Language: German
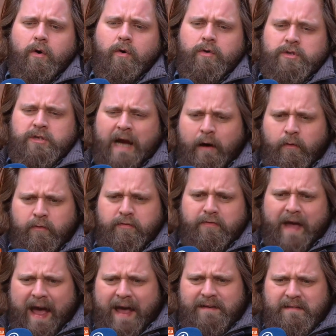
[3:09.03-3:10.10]
und schauen
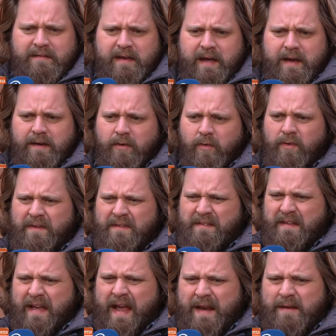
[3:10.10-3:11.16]
Fernsehen und
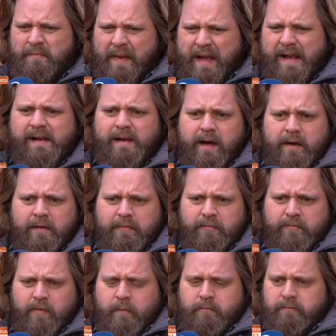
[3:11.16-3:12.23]
sehen Bilder
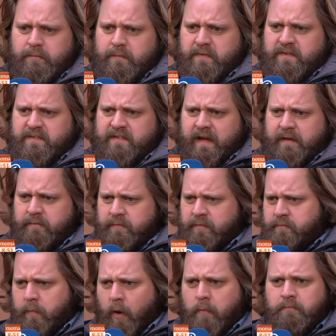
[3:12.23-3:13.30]
vom
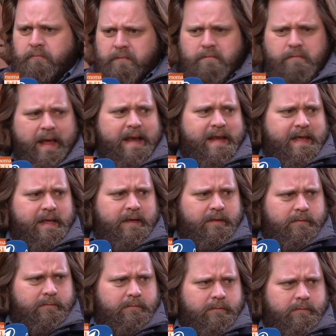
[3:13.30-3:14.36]
zerbombten
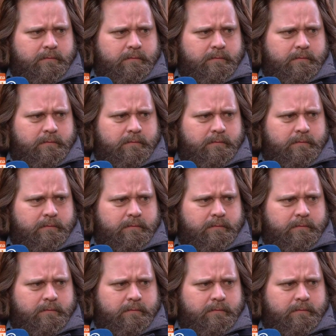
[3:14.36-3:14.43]
Berlin.